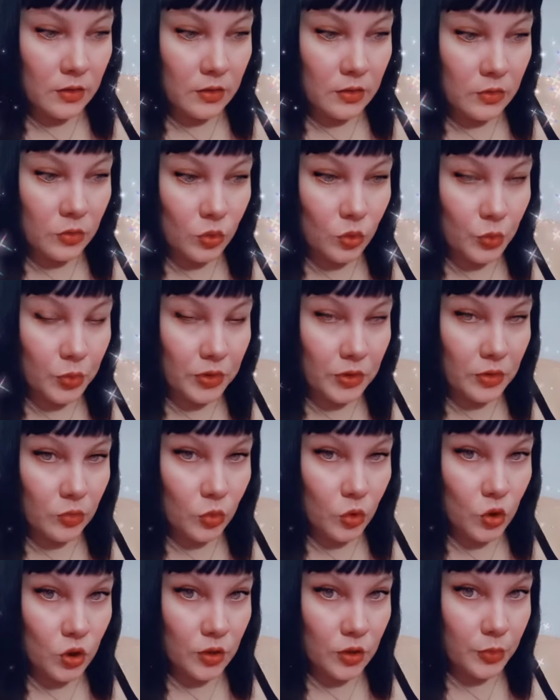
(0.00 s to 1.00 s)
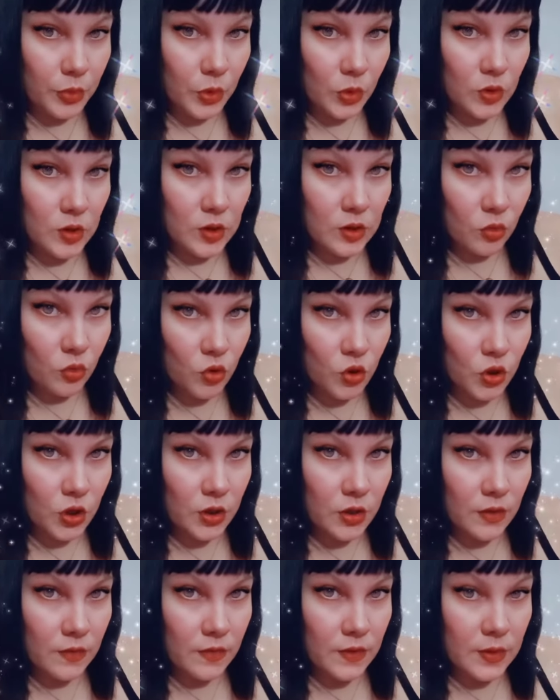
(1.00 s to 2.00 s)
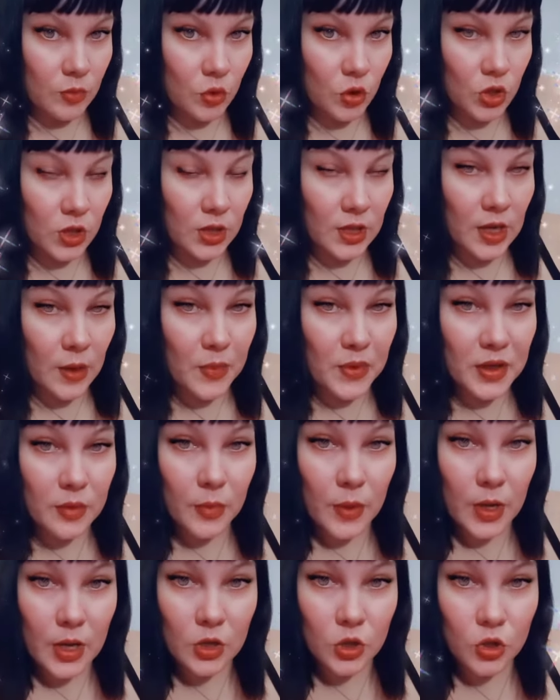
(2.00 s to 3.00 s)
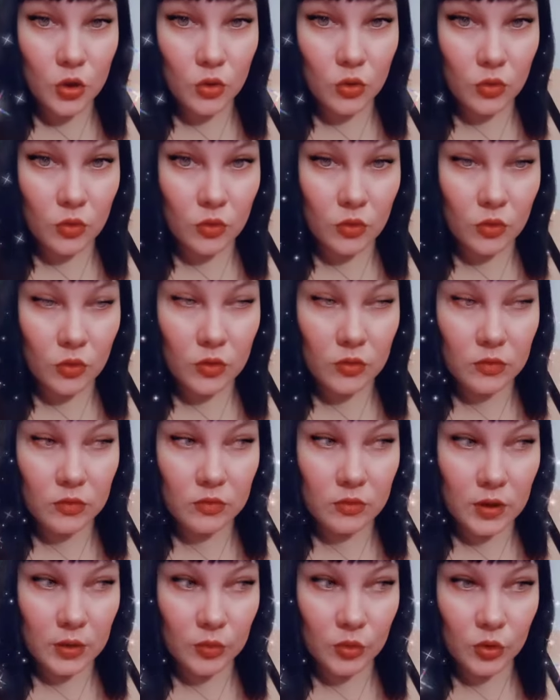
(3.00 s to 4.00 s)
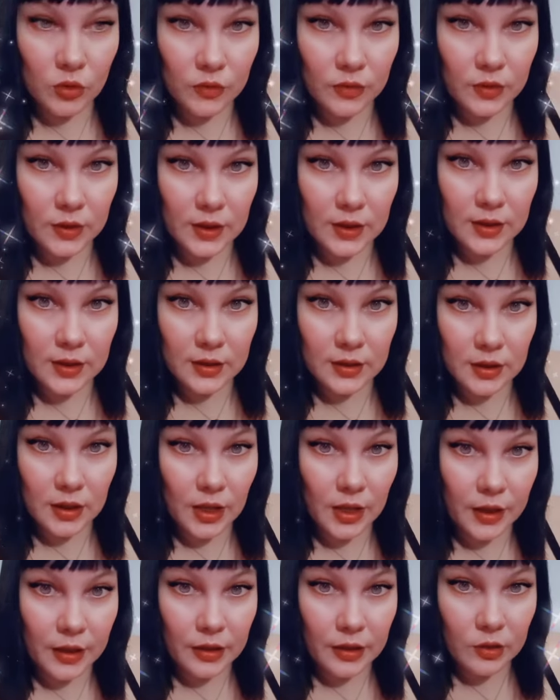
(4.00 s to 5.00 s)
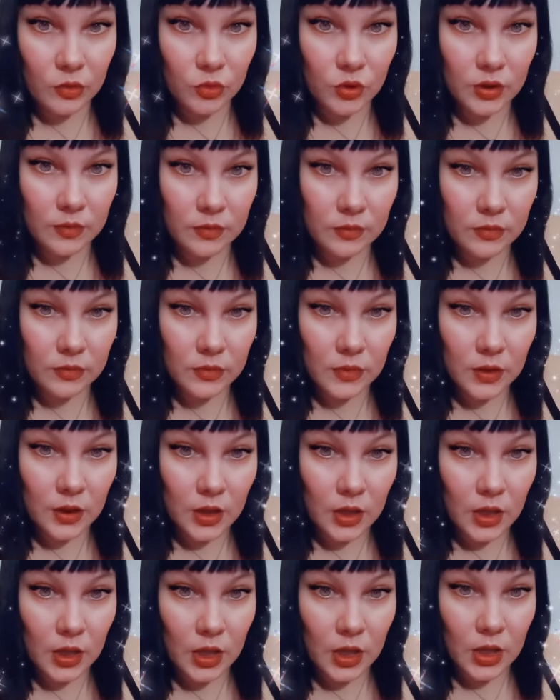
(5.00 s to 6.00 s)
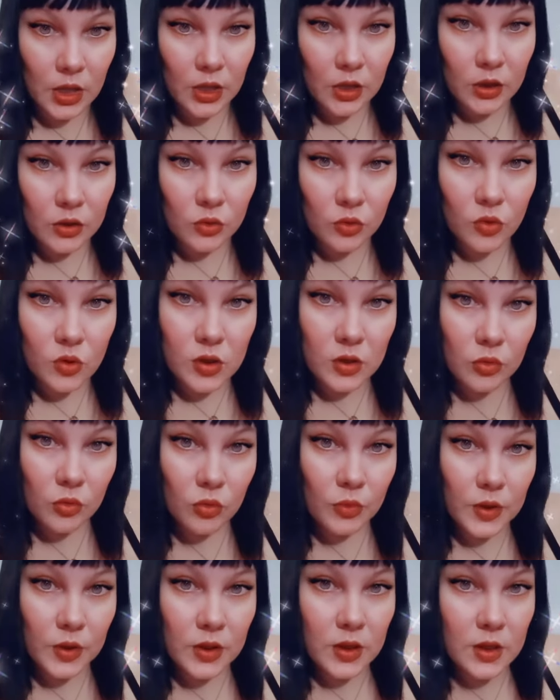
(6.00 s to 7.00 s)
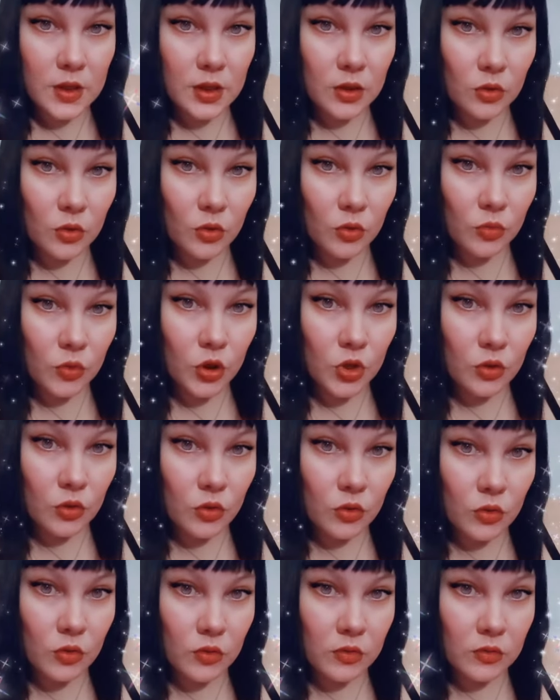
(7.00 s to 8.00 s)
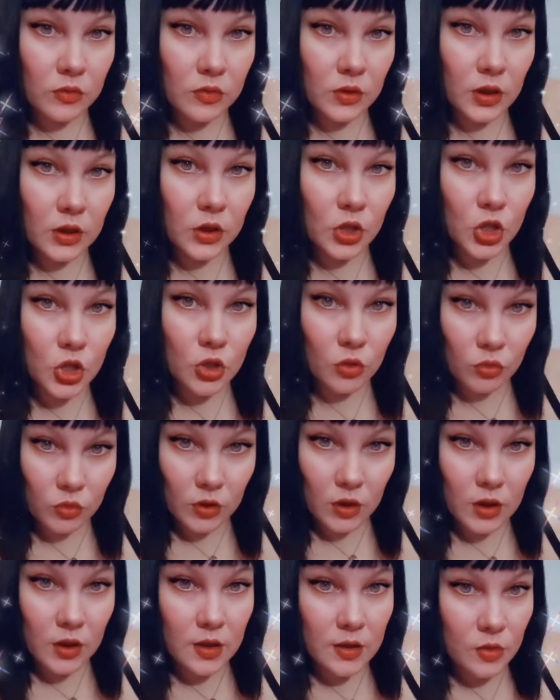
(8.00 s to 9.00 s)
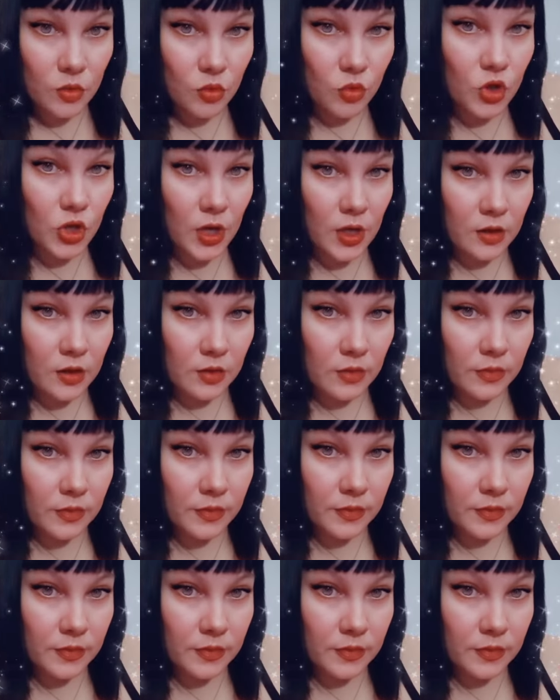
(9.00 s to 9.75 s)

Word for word: Ну, потому что просто уже невозможно. Я понимаю, что кому-то выгодны такие люди – но задумайтесь о том, что надо что-то изучать.